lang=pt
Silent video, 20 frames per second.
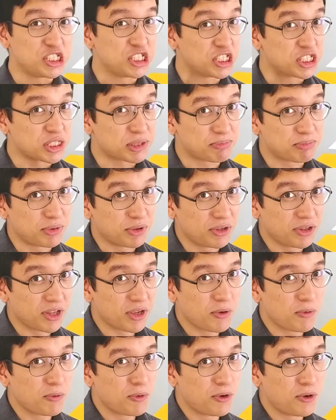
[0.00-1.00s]
She's
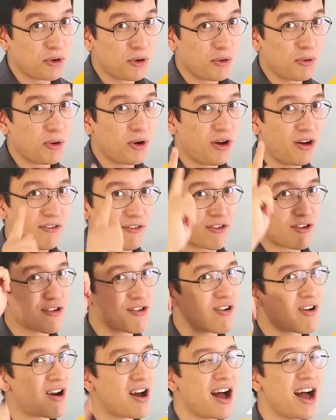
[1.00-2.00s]
pulling wool over
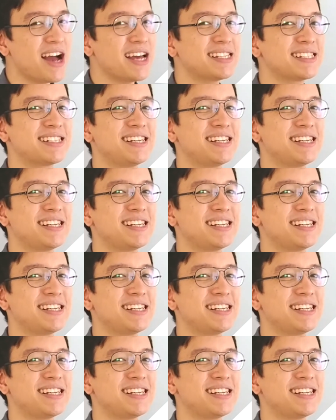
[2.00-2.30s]
your eyes,